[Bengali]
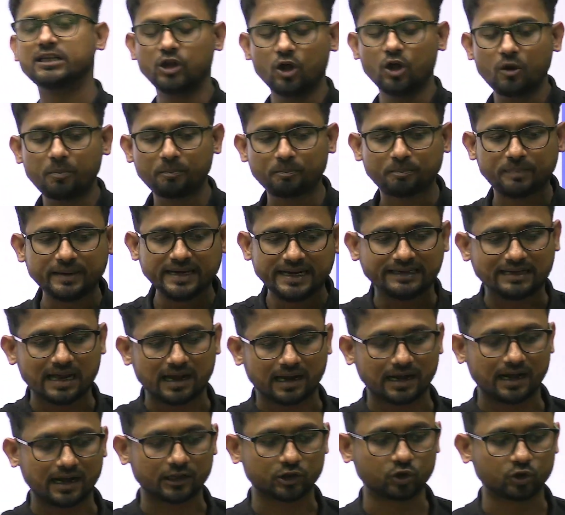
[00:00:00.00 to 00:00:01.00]
ছিল পি
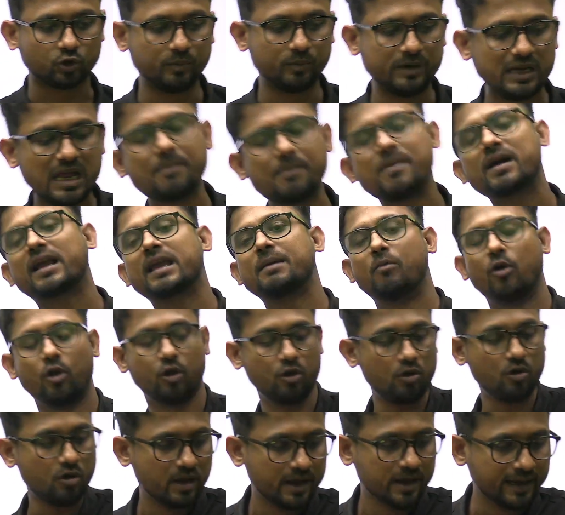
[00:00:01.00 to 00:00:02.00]
টাকা তুমি আমাকে
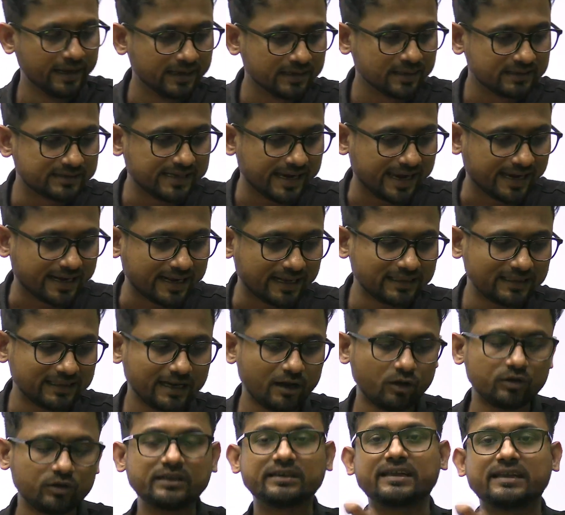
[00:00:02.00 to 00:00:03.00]
বলো যে এখান
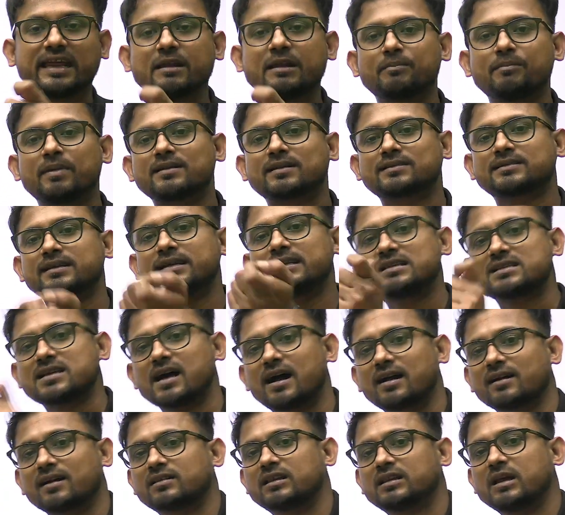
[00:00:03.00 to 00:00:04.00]
থেকে যদি টেন পার্সেন্ট
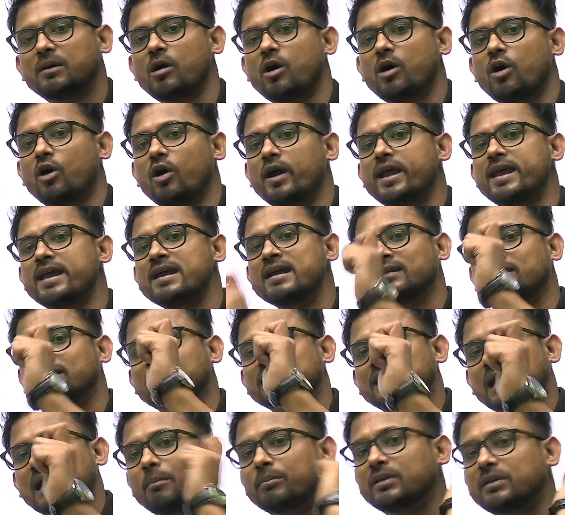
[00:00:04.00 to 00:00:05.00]
ছাড় দেওয়া হয়
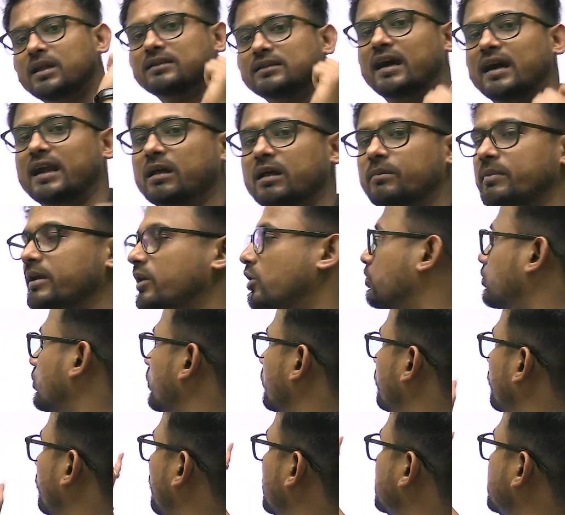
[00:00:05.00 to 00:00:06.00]
তাহলে দামটা দাঁড়াবে কত
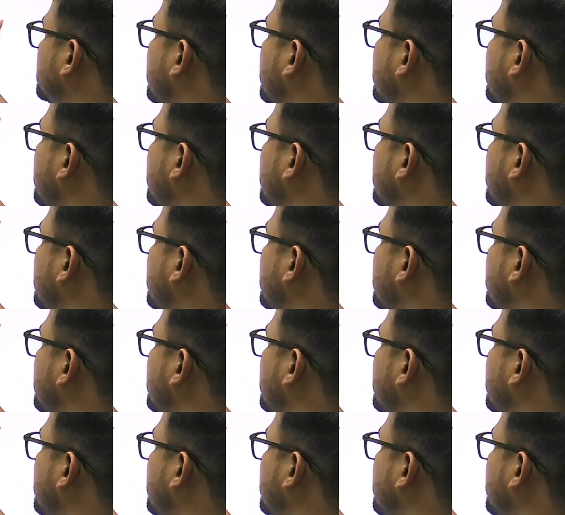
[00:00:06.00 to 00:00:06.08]
বলবো